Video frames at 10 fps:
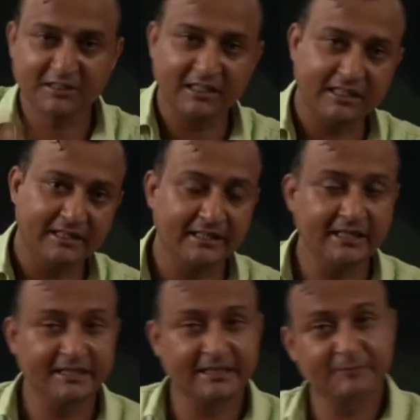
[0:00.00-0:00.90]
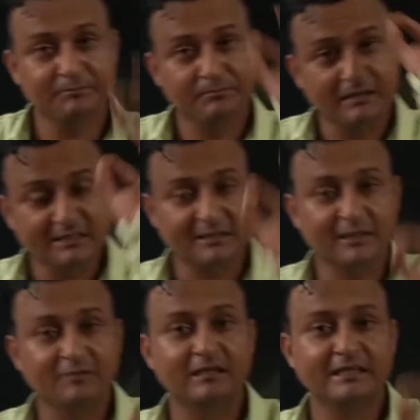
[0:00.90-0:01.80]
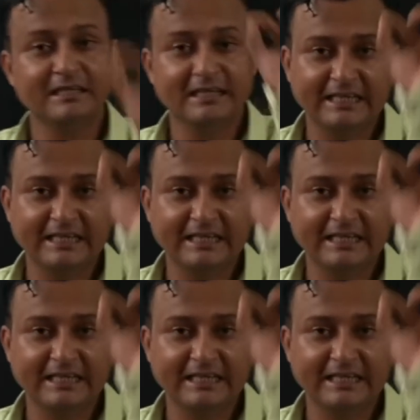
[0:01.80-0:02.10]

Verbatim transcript: चाहेंगे कि प्रश्नवली